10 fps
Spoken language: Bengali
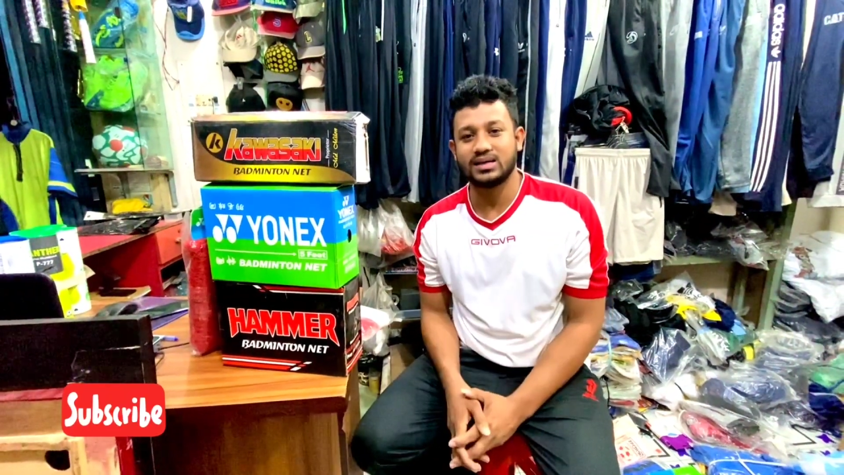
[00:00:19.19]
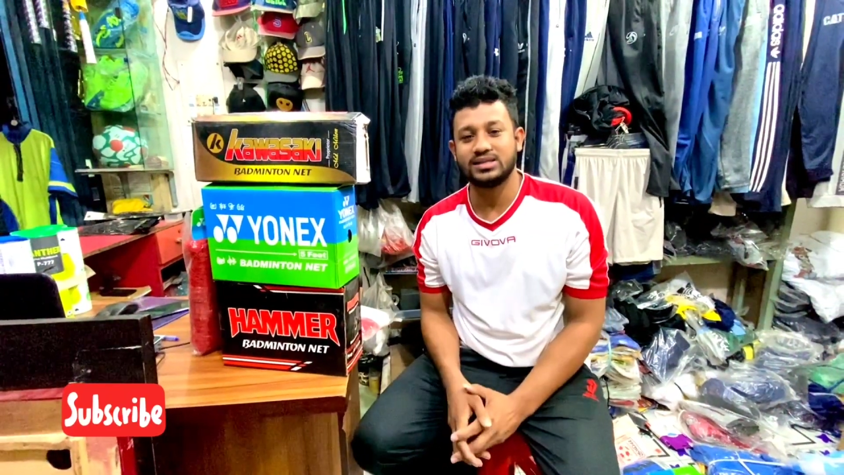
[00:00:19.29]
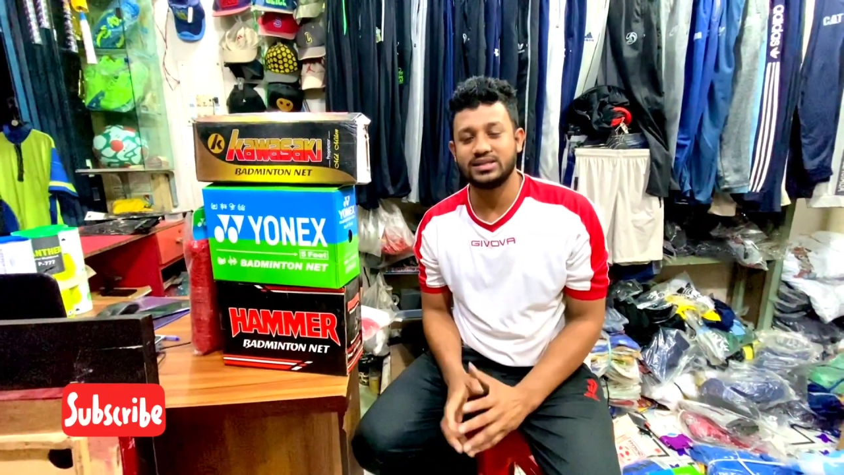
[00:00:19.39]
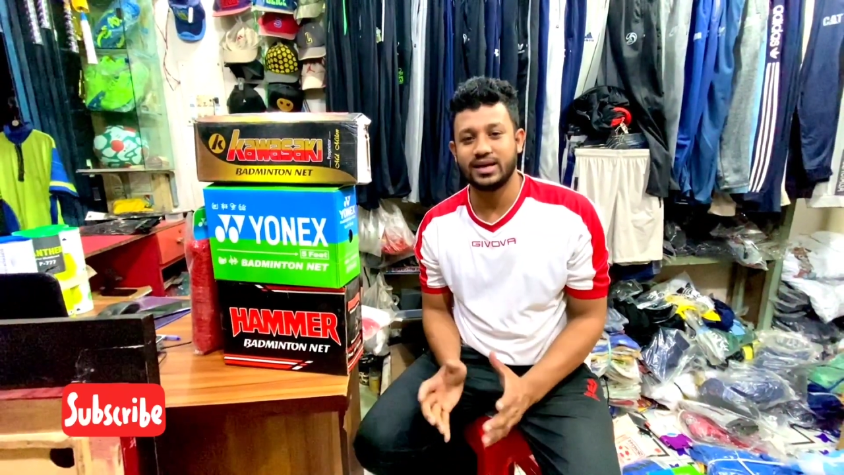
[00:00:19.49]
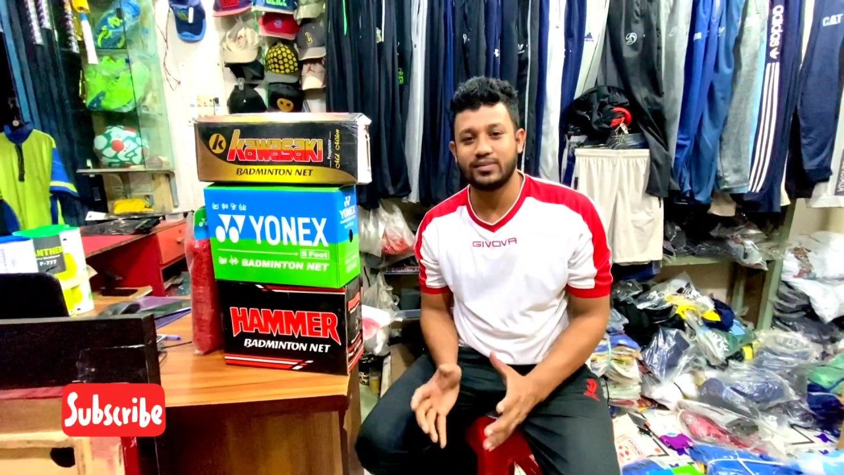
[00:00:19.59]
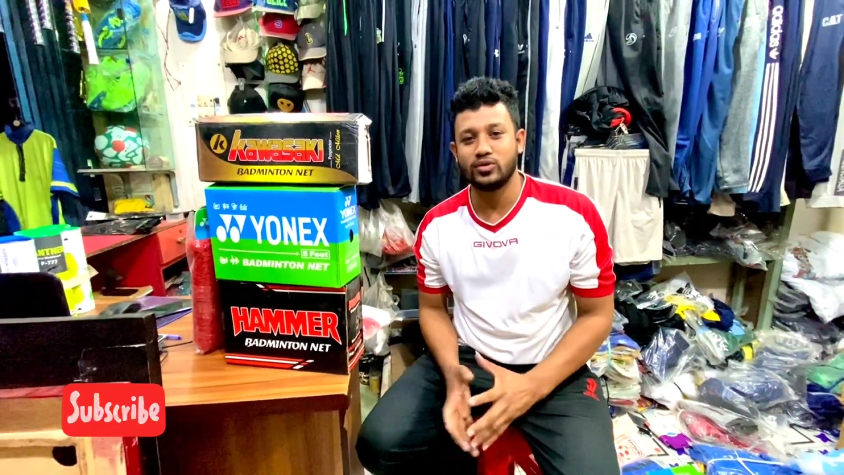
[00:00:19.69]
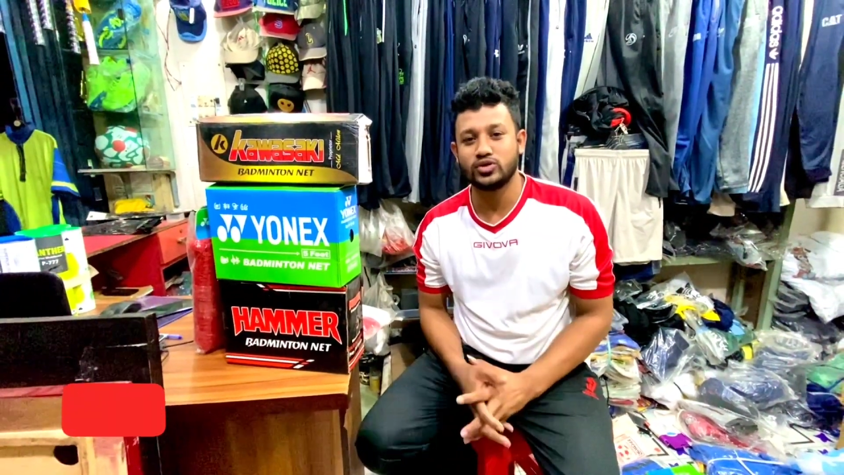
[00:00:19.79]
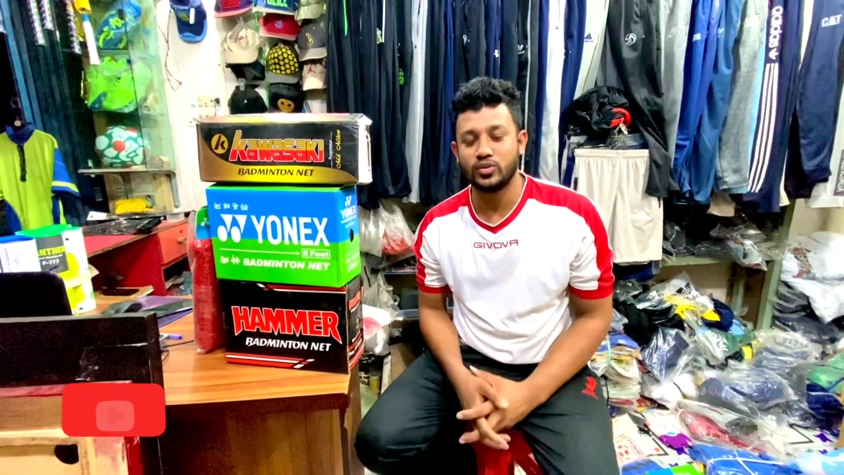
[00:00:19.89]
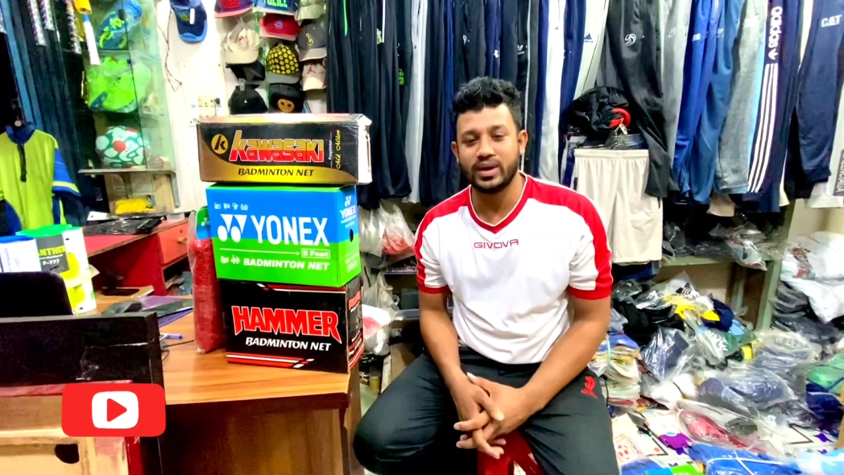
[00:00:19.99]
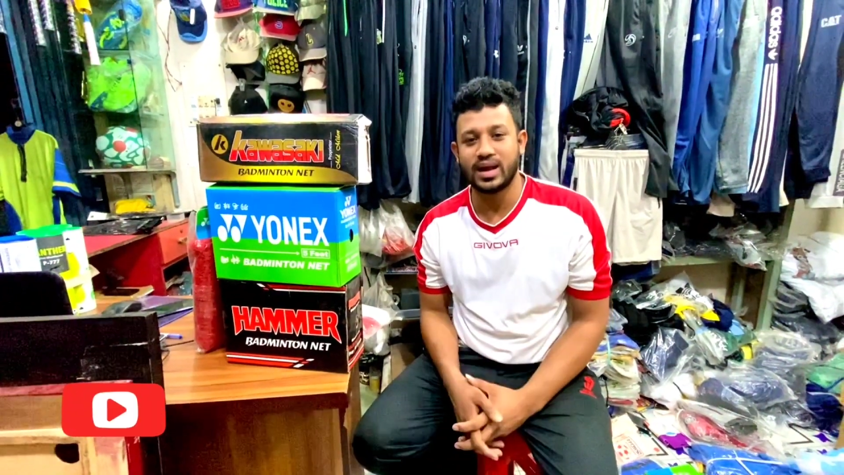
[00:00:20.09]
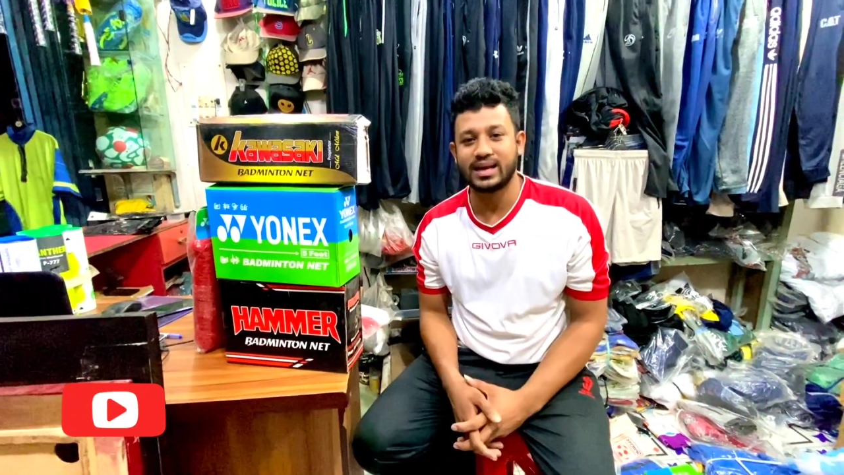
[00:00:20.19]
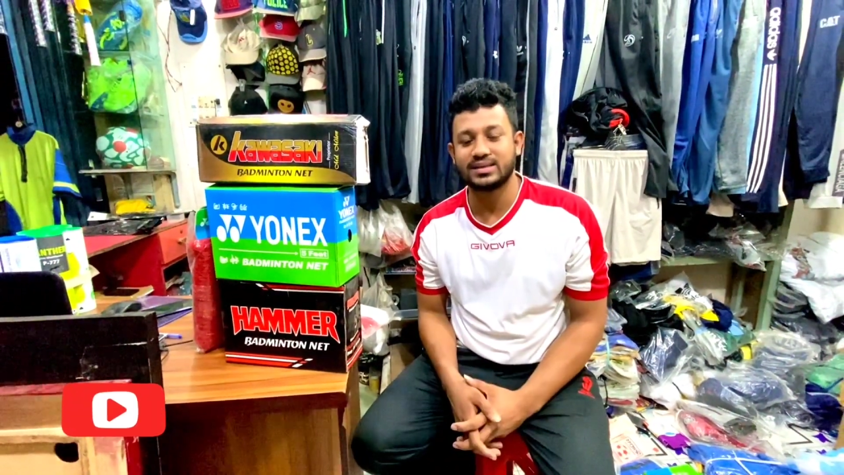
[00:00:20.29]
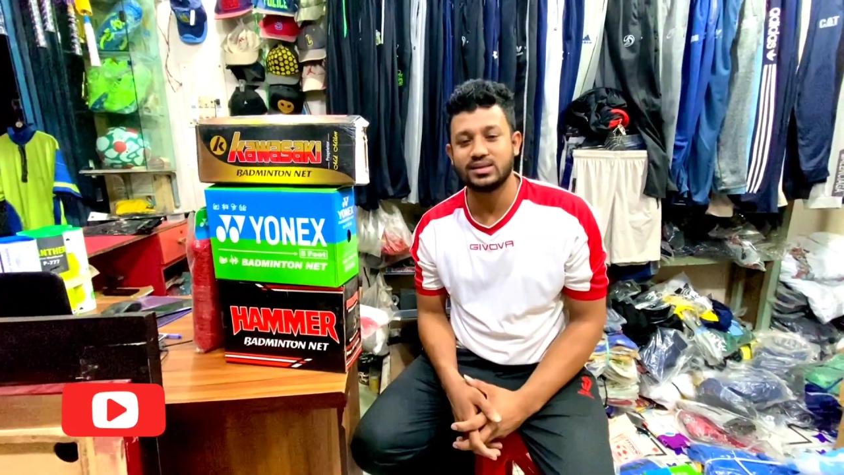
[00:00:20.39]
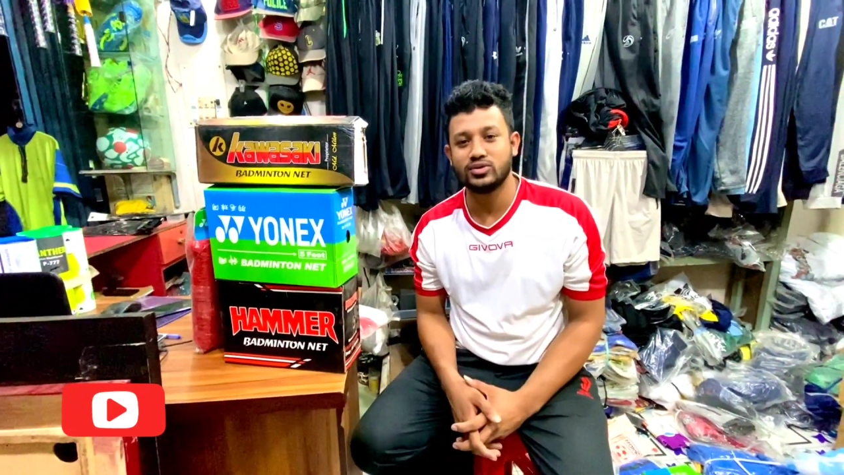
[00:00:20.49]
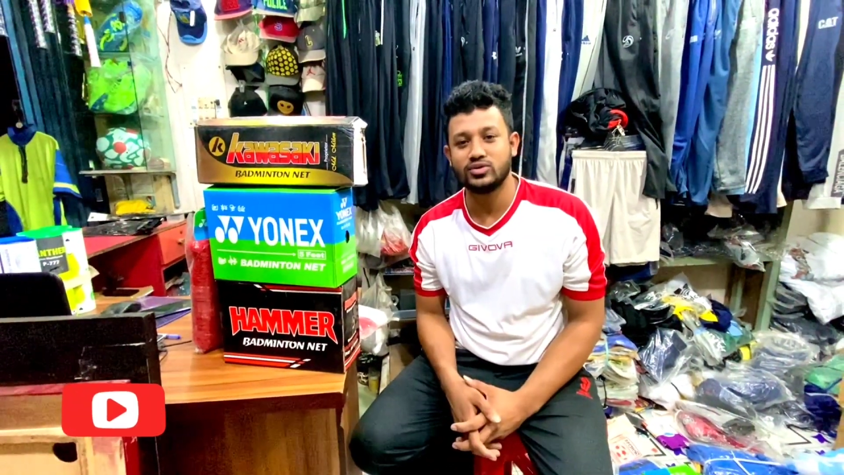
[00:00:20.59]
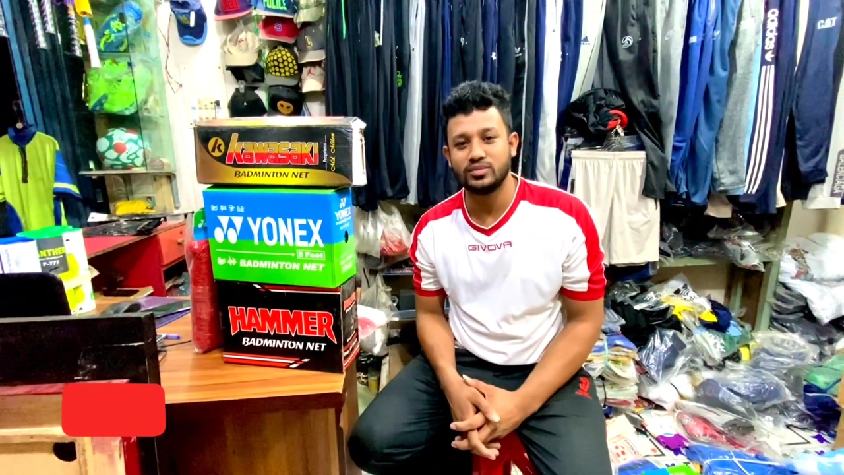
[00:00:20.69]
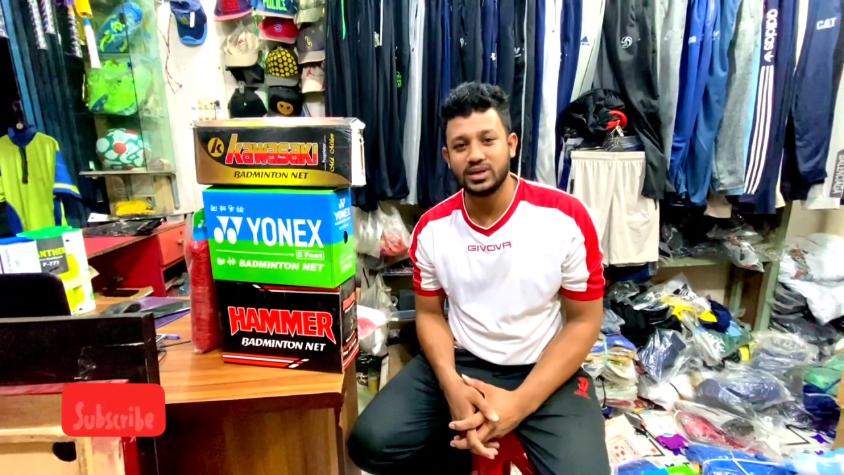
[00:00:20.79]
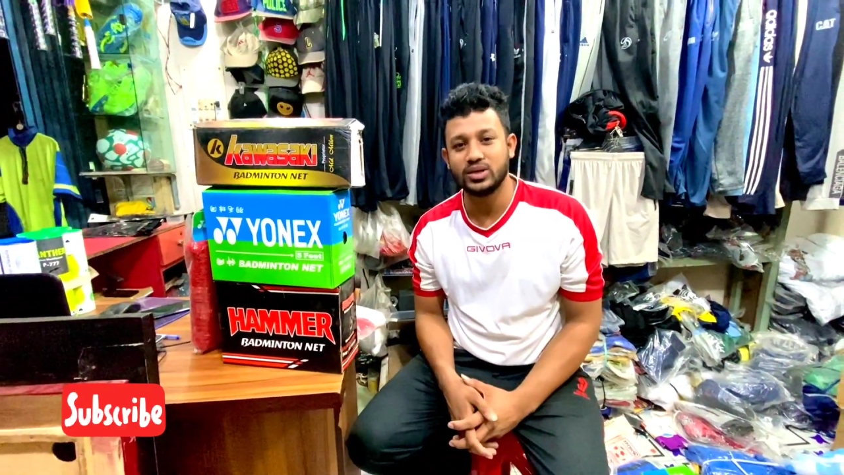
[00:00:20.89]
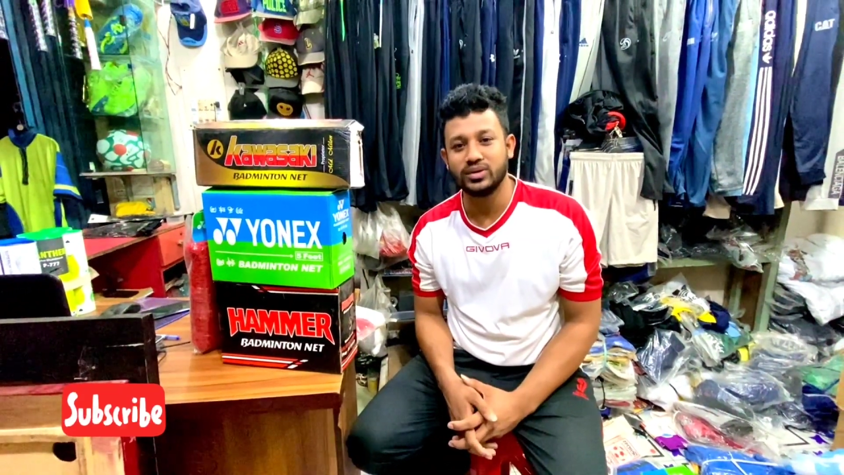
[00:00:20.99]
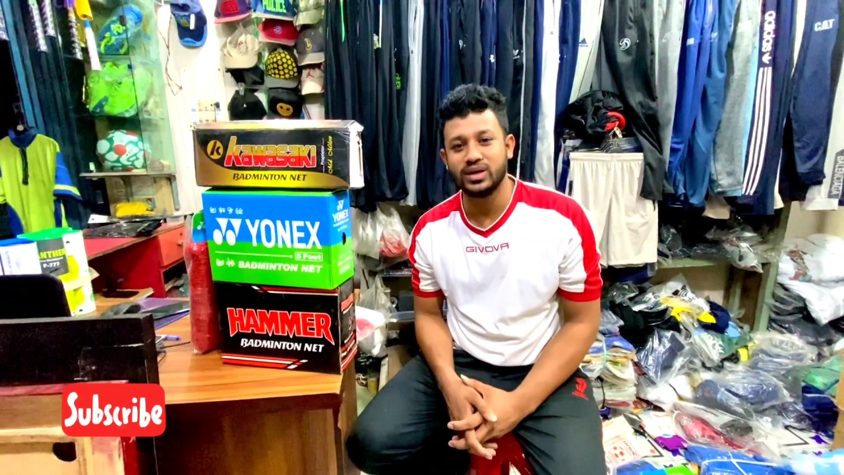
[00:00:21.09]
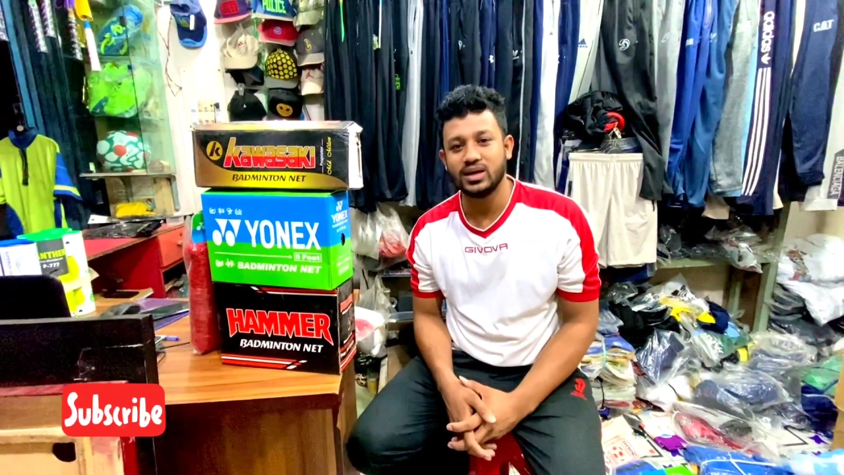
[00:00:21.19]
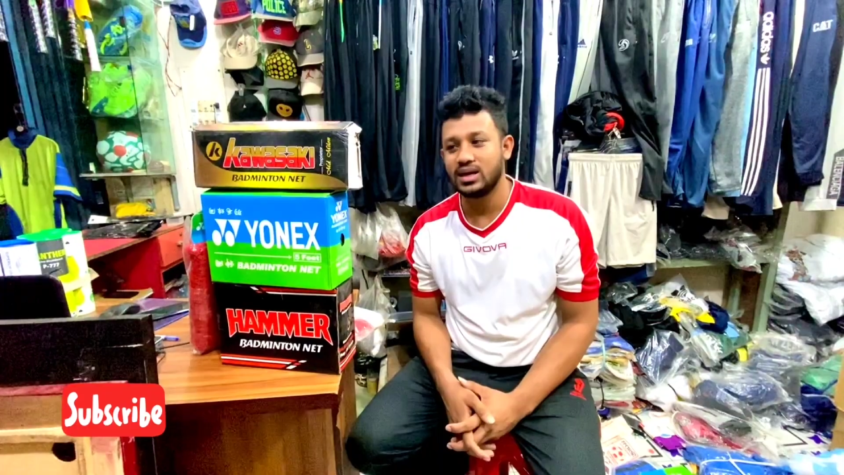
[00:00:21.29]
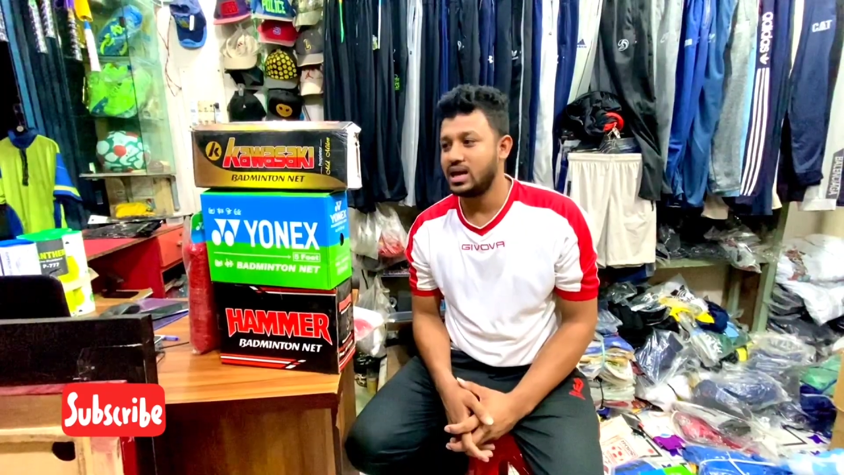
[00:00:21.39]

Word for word: শীতের মৌসুমের আরেকটি নতুন ভিডিও নিয়ে